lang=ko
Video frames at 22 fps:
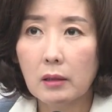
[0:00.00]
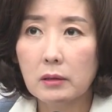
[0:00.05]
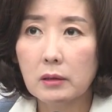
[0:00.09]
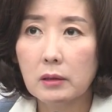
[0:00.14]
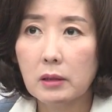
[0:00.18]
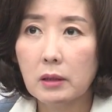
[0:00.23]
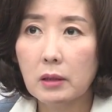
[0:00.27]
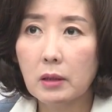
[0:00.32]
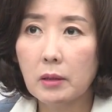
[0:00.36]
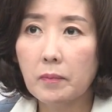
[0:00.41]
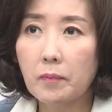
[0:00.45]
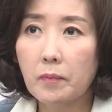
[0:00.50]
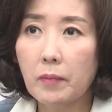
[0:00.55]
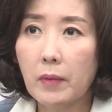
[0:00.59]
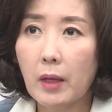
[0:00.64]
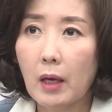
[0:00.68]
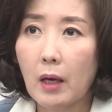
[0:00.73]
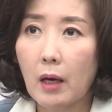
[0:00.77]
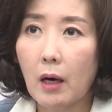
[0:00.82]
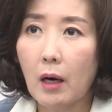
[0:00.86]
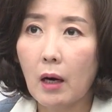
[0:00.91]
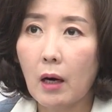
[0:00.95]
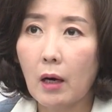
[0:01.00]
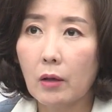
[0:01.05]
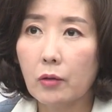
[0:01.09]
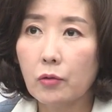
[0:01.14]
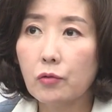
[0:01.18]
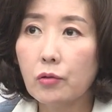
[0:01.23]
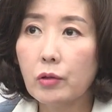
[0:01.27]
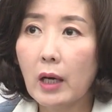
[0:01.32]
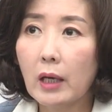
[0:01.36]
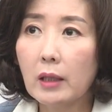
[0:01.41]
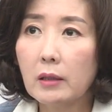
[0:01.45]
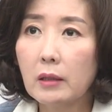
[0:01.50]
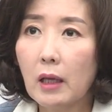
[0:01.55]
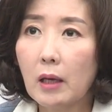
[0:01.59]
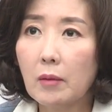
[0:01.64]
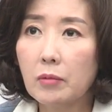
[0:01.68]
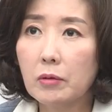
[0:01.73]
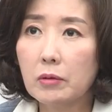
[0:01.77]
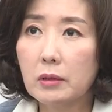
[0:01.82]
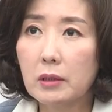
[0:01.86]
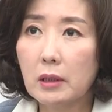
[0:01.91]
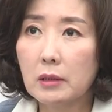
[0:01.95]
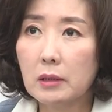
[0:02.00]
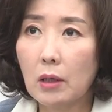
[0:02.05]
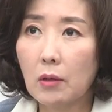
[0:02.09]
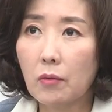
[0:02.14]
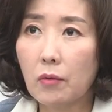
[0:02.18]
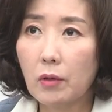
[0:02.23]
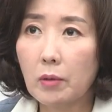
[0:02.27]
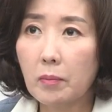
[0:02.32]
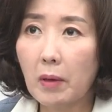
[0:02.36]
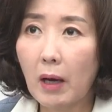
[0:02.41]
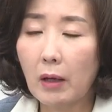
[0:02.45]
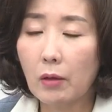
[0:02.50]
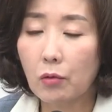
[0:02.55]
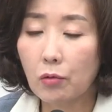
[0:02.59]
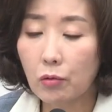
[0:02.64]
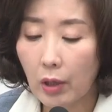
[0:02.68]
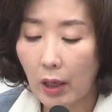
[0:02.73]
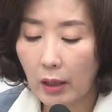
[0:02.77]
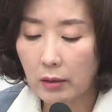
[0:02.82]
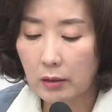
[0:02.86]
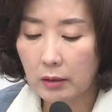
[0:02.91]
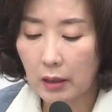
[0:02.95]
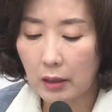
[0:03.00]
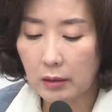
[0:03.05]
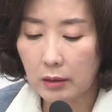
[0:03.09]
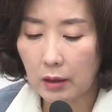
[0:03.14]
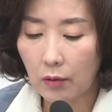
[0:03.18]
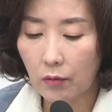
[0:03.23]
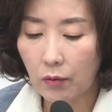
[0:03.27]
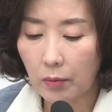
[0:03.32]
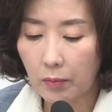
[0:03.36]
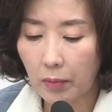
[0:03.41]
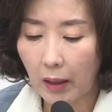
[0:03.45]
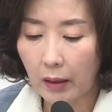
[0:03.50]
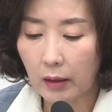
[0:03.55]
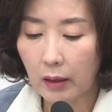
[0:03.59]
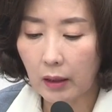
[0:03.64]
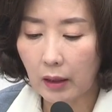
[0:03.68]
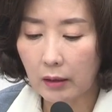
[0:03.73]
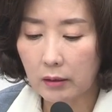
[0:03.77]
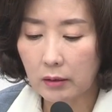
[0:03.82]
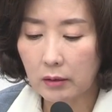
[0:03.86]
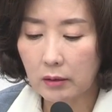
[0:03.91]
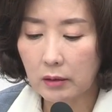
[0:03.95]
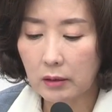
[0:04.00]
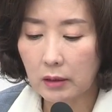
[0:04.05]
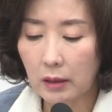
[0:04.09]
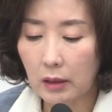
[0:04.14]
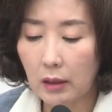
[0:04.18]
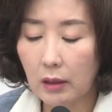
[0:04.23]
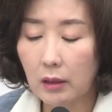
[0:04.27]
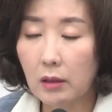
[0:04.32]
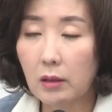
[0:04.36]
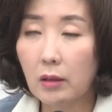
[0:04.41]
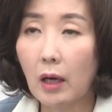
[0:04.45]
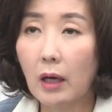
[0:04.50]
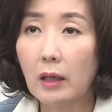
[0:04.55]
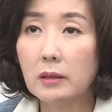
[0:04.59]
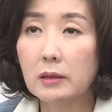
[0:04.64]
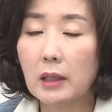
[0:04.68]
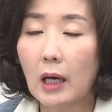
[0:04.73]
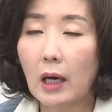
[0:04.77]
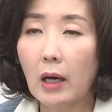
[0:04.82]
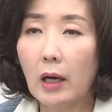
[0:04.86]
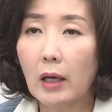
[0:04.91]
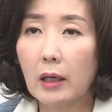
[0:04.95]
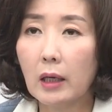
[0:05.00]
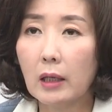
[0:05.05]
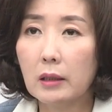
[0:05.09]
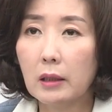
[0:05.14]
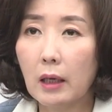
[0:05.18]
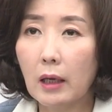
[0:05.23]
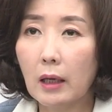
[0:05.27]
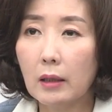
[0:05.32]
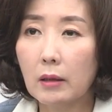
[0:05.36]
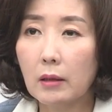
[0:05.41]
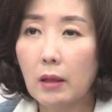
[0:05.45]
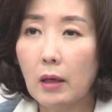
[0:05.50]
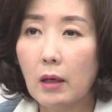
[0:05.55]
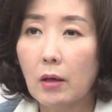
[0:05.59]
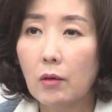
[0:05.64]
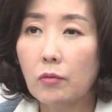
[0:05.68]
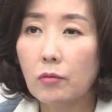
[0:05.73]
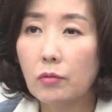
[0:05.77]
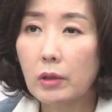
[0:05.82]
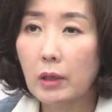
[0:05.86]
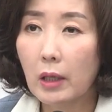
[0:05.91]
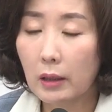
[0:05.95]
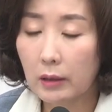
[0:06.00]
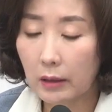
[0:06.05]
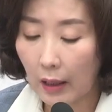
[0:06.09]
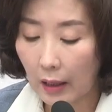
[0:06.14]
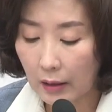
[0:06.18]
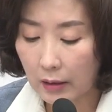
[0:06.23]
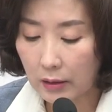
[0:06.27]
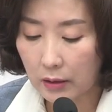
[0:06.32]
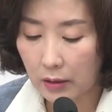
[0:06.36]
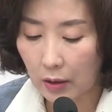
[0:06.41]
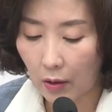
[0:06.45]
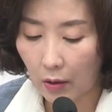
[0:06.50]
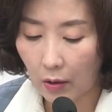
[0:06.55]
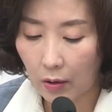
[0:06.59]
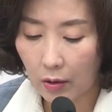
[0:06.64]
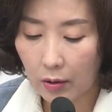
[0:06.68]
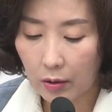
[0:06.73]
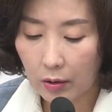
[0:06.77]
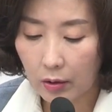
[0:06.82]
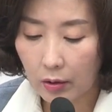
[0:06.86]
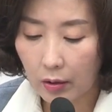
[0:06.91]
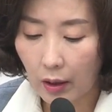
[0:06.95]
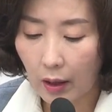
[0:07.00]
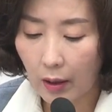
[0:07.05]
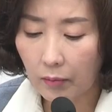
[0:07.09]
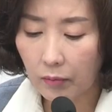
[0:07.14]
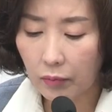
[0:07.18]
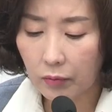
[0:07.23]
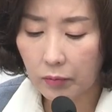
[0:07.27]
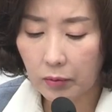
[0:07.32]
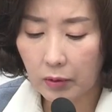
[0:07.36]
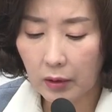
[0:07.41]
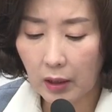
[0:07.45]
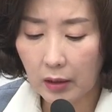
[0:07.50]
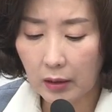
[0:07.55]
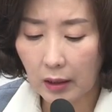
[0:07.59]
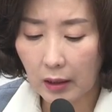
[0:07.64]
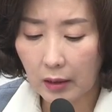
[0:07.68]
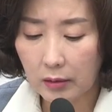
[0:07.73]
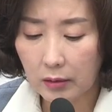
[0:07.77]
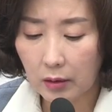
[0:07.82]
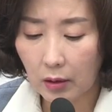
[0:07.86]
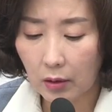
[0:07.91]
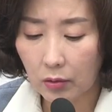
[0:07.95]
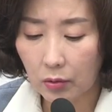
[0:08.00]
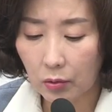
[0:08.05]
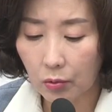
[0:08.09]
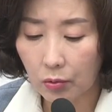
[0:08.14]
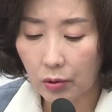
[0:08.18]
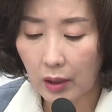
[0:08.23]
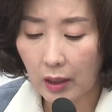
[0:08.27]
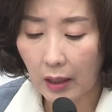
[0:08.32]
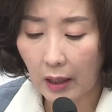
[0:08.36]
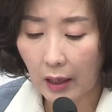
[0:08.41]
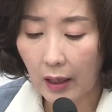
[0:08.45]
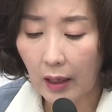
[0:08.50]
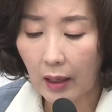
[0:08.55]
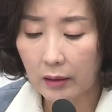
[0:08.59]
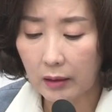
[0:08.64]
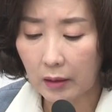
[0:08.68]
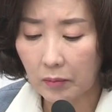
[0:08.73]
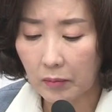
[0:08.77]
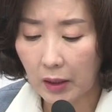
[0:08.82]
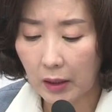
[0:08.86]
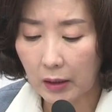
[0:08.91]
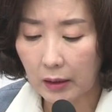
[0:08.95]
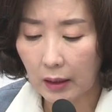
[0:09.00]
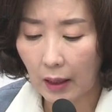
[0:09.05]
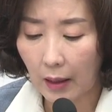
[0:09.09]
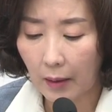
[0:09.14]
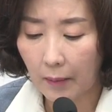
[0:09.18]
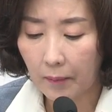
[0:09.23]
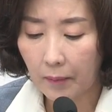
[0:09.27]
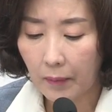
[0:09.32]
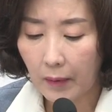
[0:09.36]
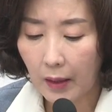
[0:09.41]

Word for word: 지금 유엔 대북 제재 위반, 유엔 제재 위반이라든지 이러한 상황에 대한 우리의 대처, 이러한 부분에 대해서 논의해야 됩니다.